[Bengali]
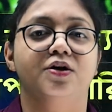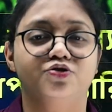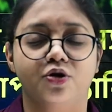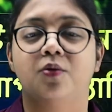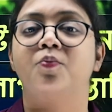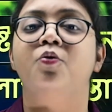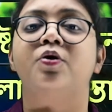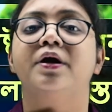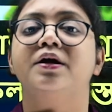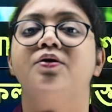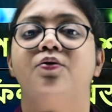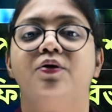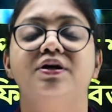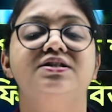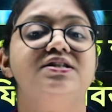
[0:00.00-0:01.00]
সম্মুখীন
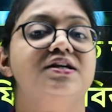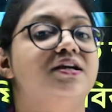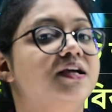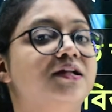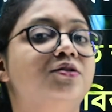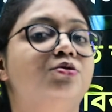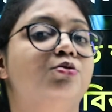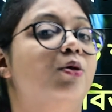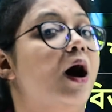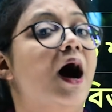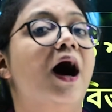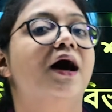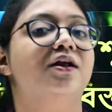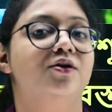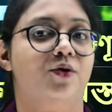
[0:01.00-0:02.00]
হয়েছি কিন্তু
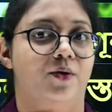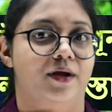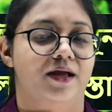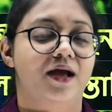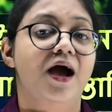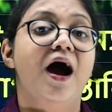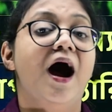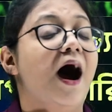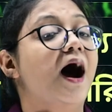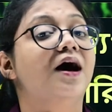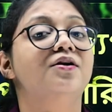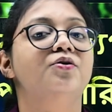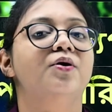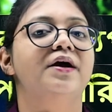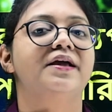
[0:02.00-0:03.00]
আর নয় আর
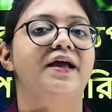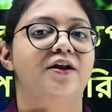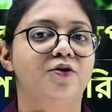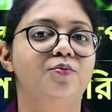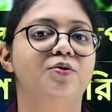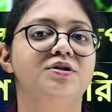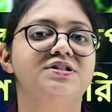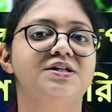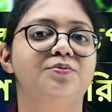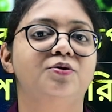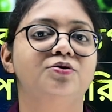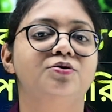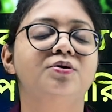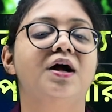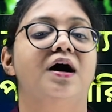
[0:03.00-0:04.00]
নয় কেন বলছি
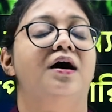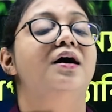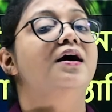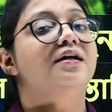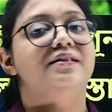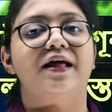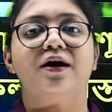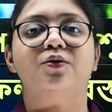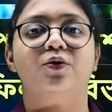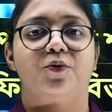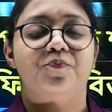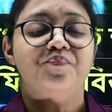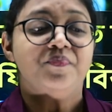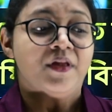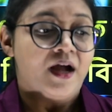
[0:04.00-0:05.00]
বন্ধুরা দেখো
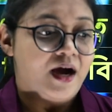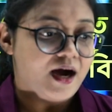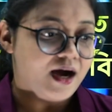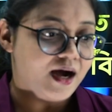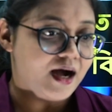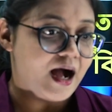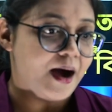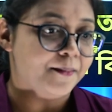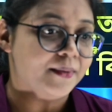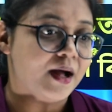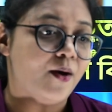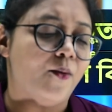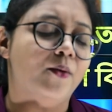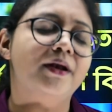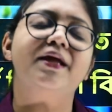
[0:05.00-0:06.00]
আমরা
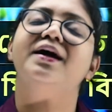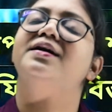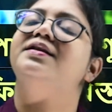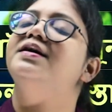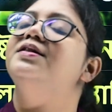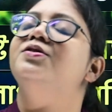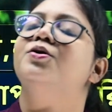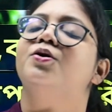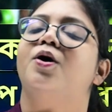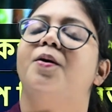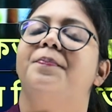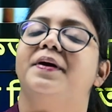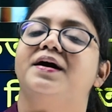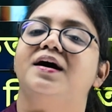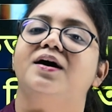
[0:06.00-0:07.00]
অনেক দিন ধরে
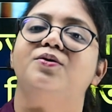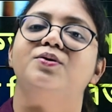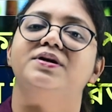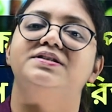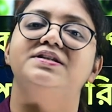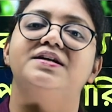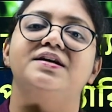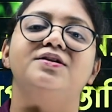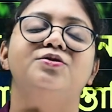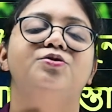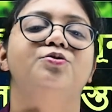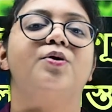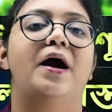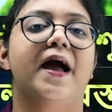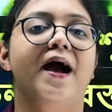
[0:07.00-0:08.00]
অপেক্ষা করেছি
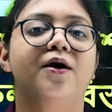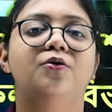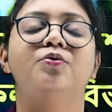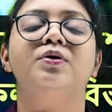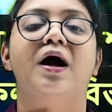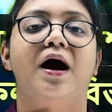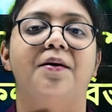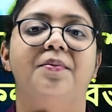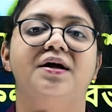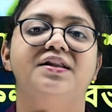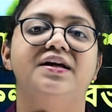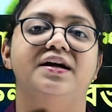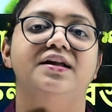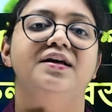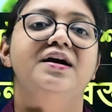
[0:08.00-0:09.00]
কিন্তু এখন
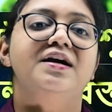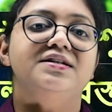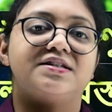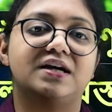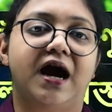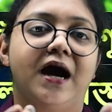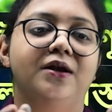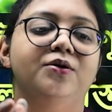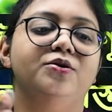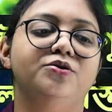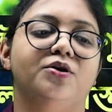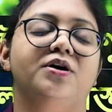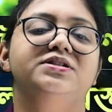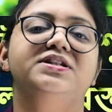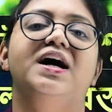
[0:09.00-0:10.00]
আমাদের সেই আলোর
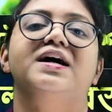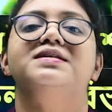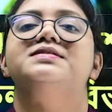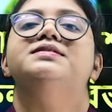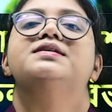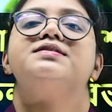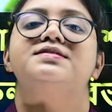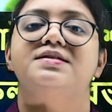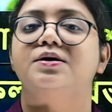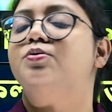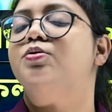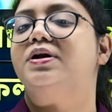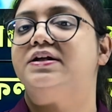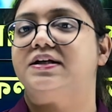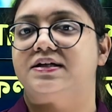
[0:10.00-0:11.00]
দরজা আস্তে আস্তে
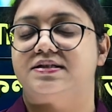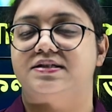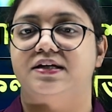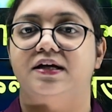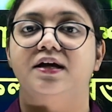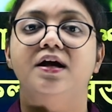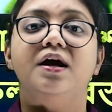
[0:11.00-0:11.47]
খুলে যাচ্ছে